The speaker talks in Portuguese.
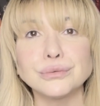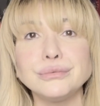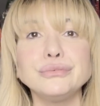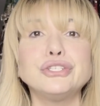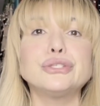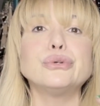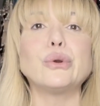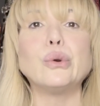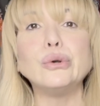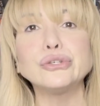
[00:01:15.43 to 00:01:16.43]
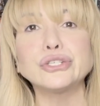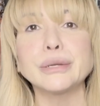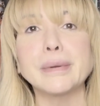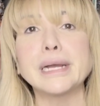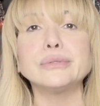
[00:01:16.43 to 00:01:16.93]
um dito cujo
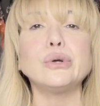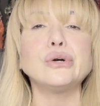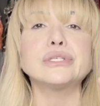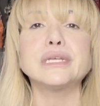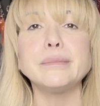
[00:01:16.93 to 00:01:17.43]
chamado Hossam